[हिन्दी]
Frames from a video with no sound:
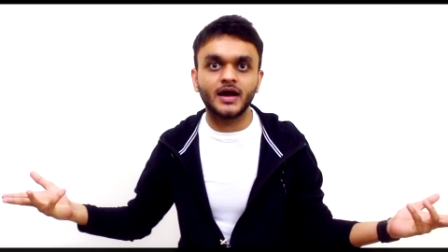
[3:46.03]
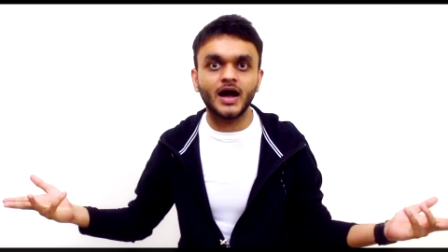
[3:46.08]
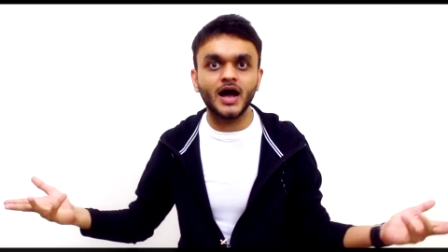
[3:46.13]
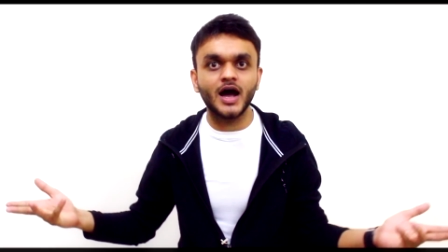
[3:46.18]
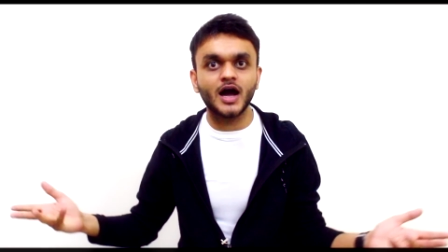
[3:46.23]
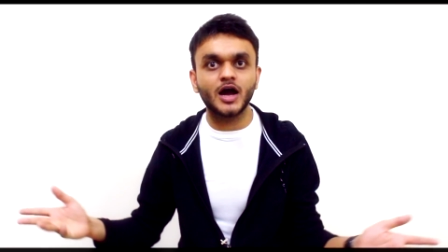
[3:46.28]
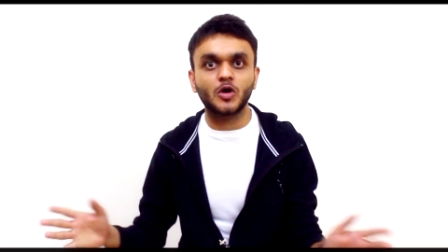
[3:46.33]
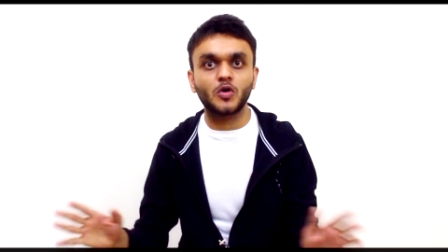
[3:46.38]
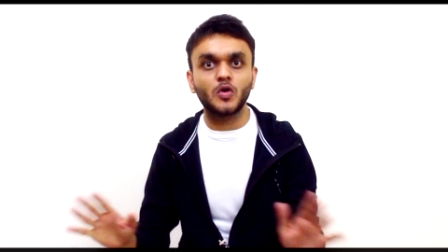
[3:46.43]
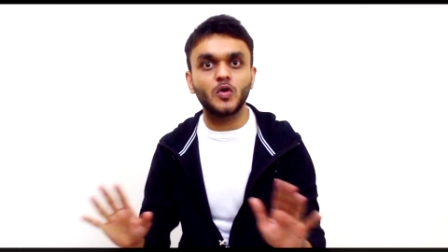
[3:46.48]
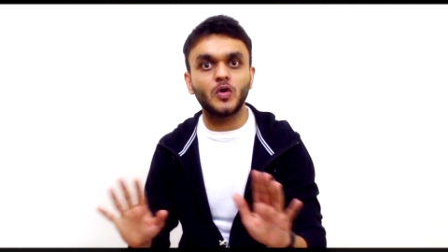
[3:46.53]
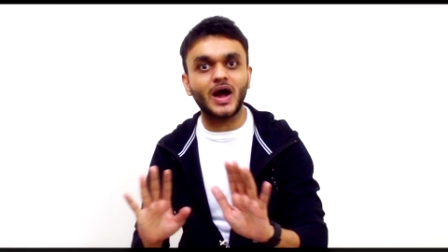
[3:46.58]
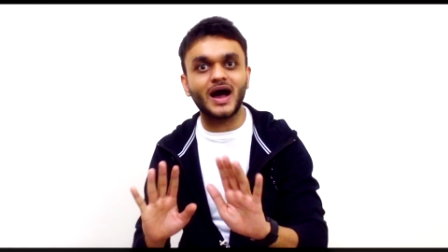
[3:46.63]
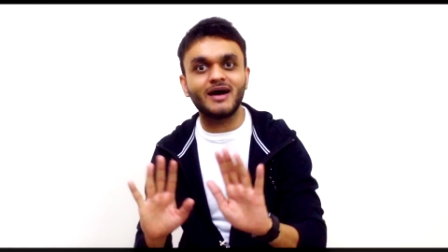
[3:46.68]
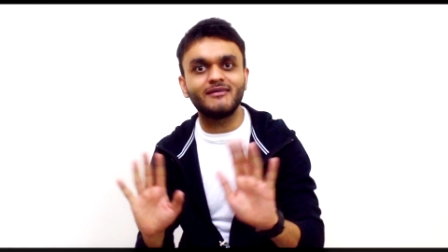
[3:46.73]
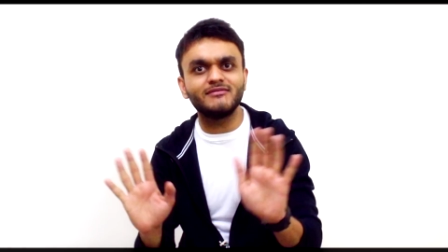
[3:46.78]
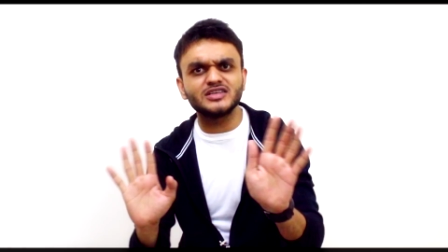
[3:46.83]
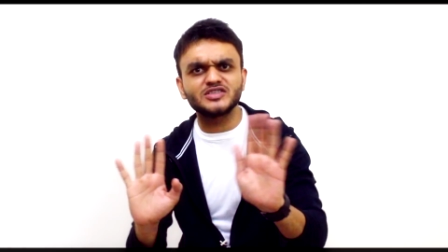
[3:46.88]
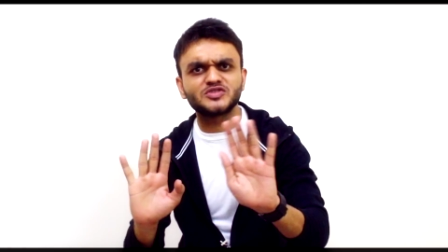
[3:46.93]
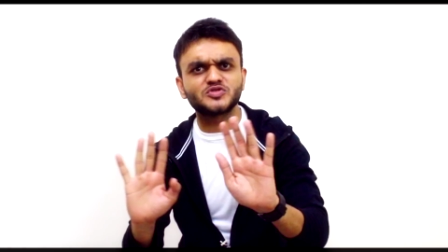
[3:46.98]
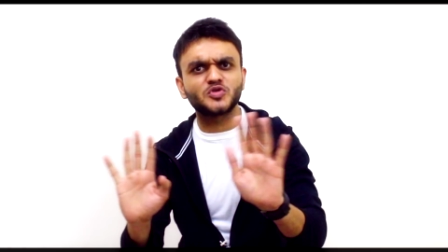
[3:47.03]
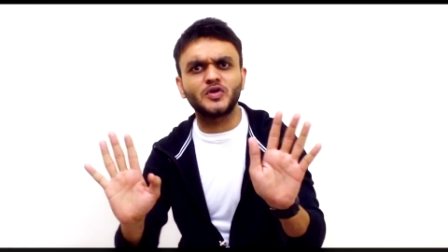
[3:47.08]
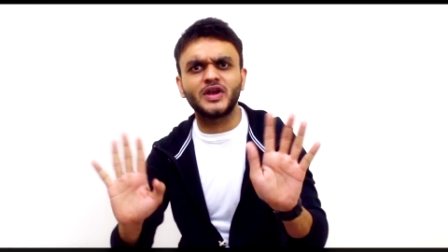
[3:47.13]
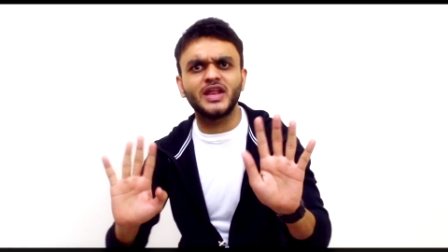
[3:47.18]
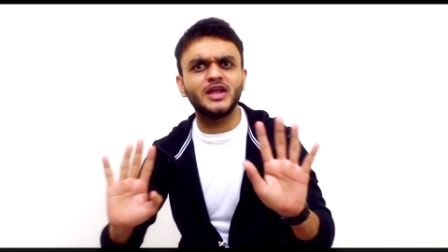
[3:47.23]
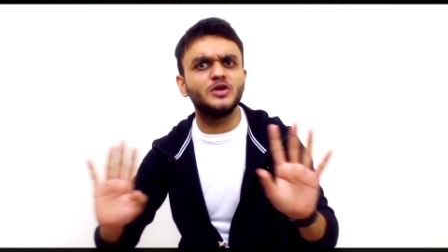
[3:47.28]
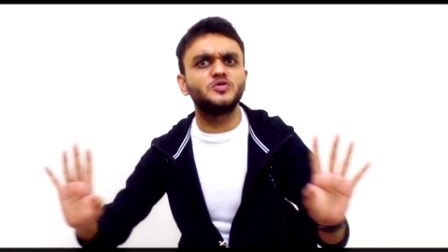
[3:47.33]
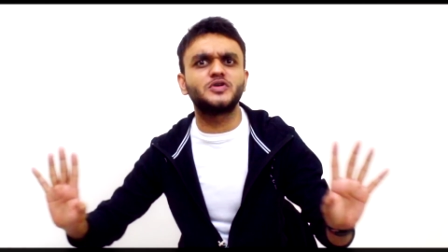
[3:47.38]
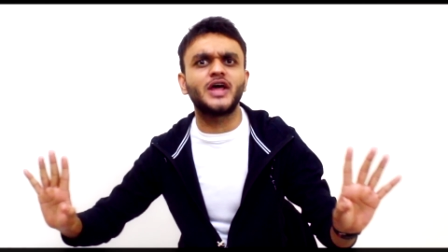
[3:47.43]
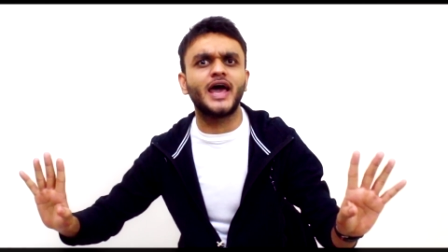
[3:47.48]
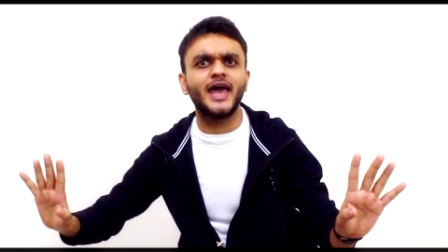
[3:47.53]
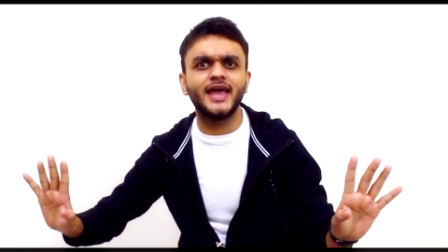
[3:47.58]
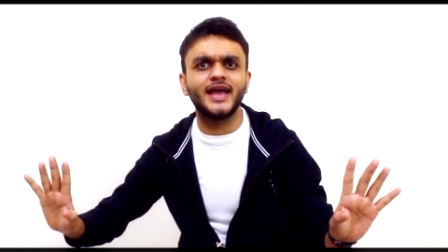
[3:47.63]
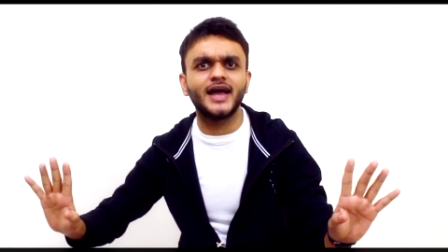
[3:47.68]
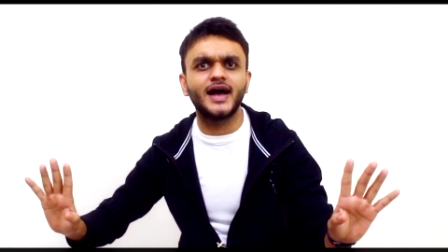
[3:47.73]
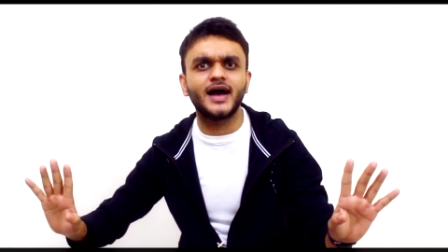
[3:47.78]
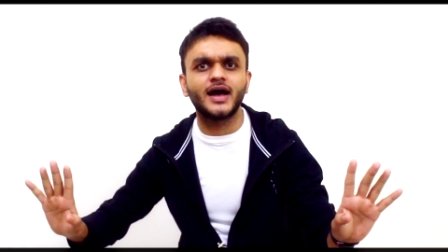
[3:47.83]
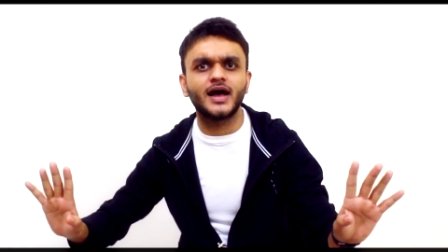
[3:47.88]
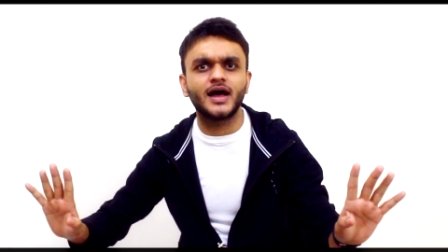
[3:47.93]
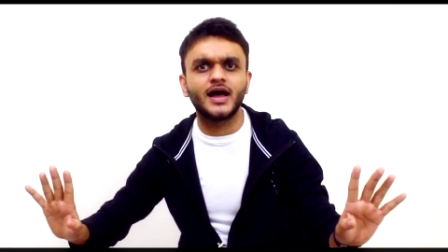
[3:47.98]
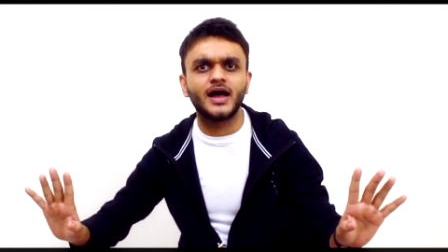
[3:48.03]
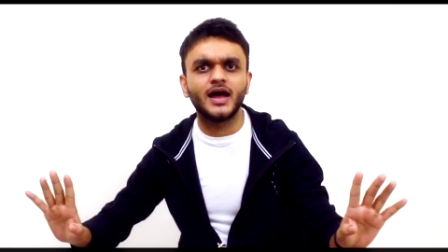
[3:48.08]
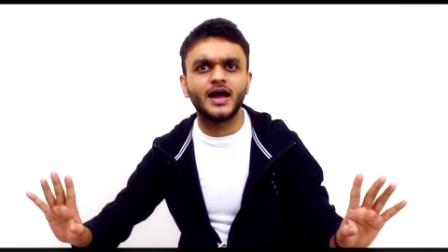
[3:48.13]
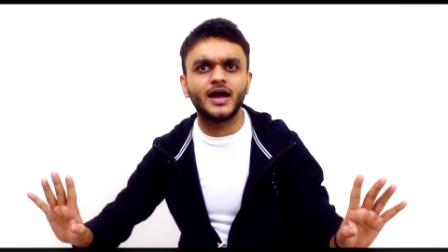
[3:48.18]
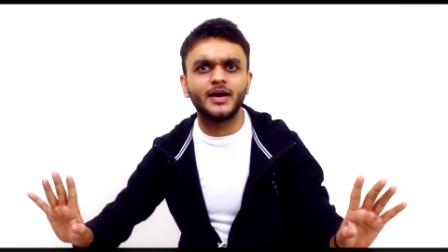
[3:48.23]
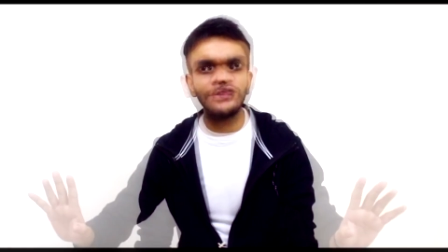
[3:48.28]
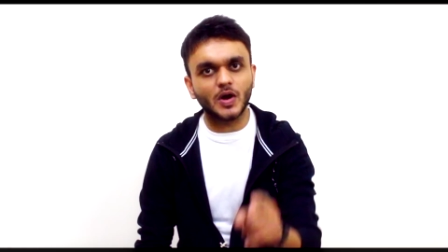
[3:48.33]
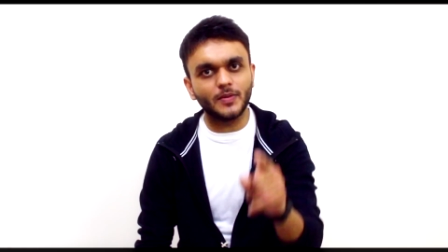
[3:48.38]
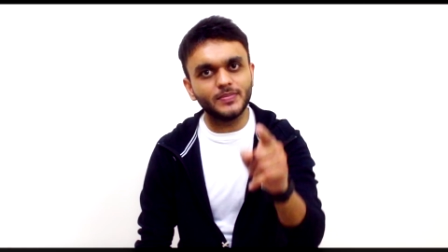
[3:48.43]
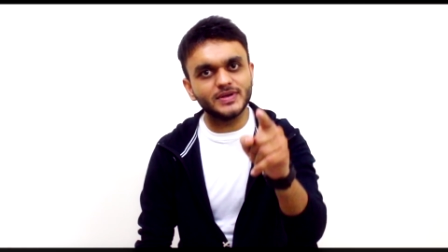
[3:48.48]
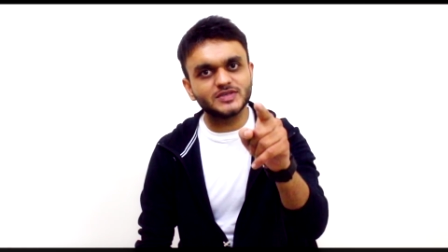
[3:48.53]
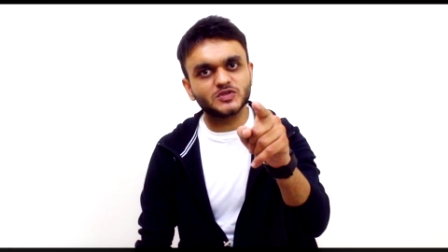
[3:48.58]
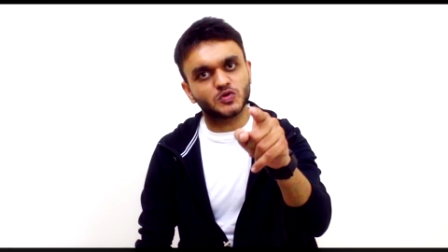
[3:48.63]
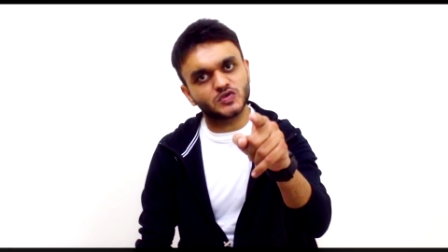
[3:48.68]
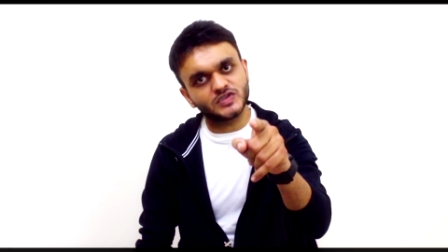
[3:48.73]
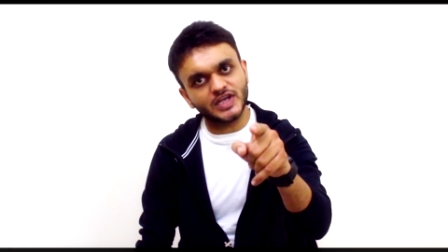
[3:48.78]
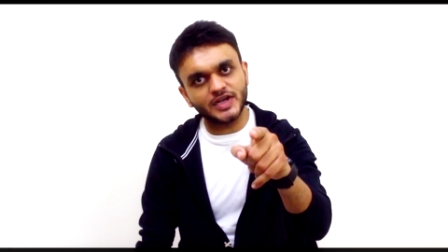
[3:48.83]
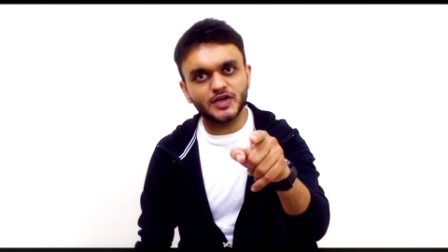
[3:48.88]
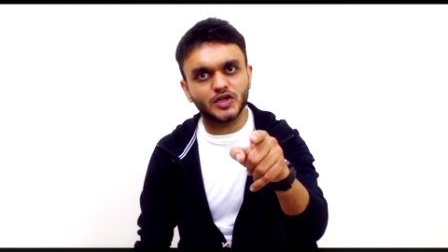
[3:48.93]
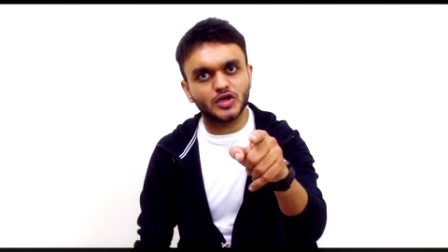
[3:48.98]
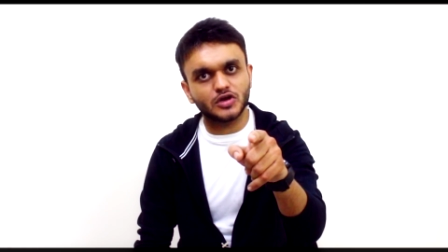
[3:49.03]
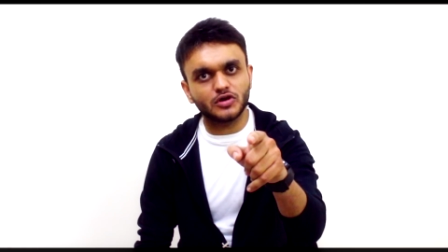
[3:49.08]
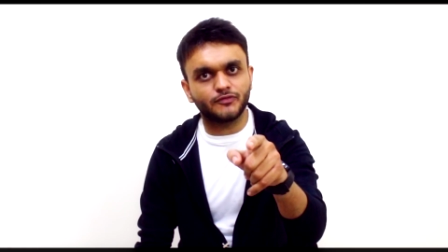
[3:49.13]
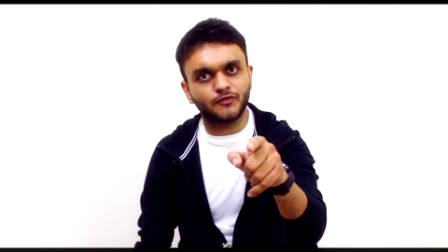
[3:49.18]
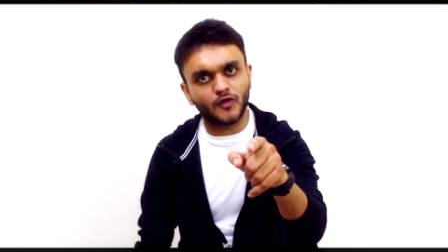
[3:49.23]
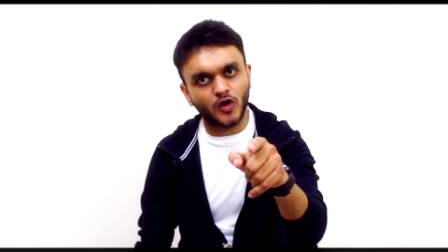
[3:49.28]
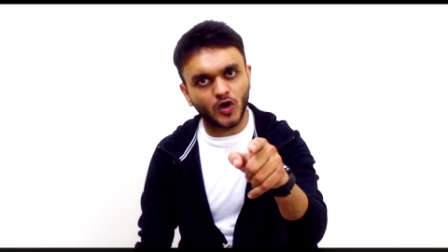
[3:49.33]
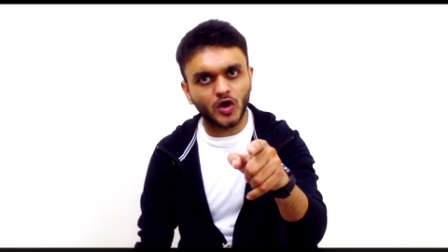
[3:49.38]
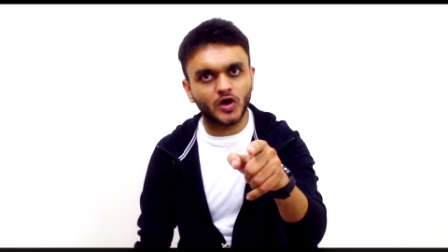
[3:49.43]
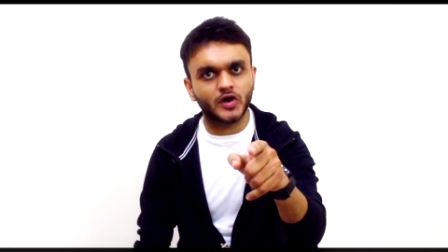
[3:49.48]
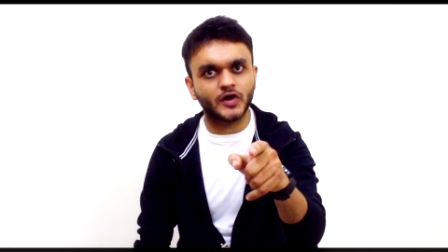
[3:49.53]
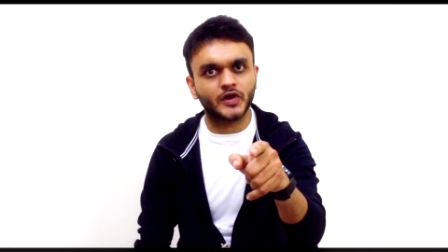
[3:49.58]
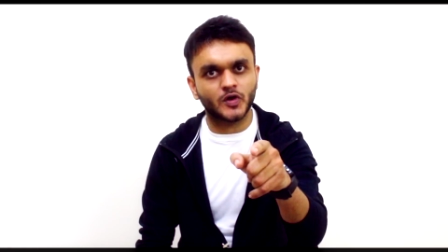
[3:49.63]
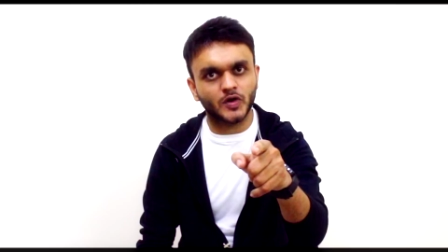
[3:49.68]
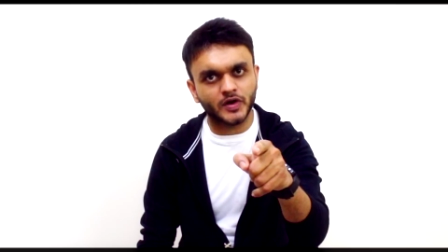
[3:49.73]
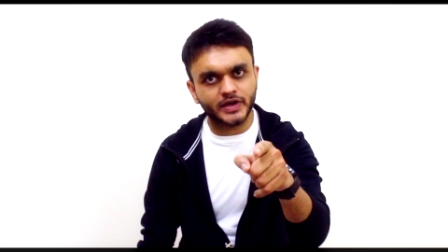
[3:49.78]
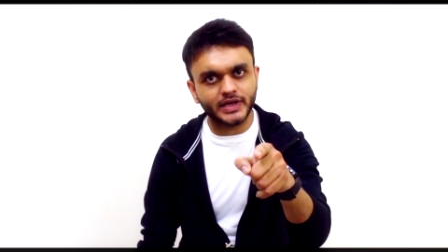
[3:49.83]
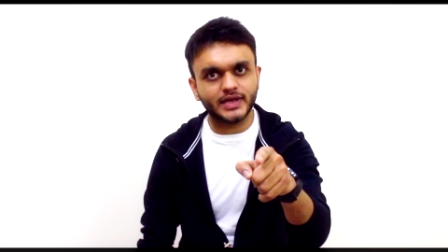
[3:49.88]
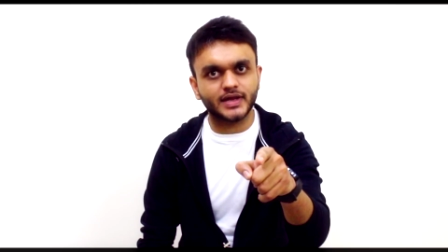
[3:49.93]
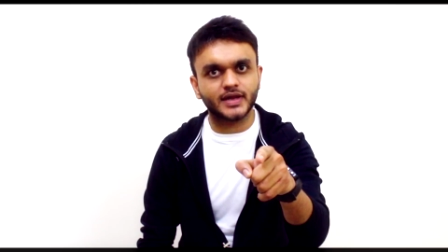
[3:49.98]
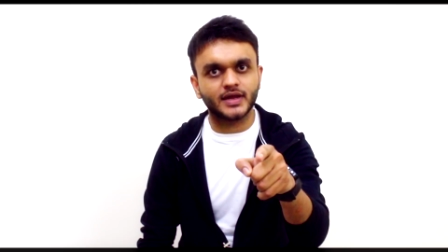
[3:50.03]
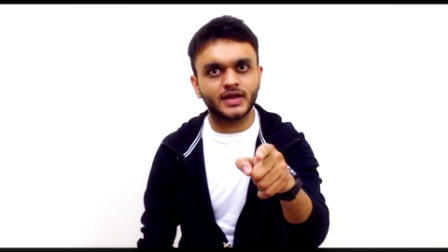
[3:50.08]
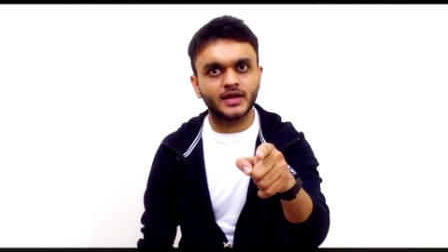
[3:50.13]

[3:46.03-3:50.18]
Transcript: हाँ कोई आवाज़ तो नहीं उठाएगा तो अभी सोसाइटी को फॉलो करो ओके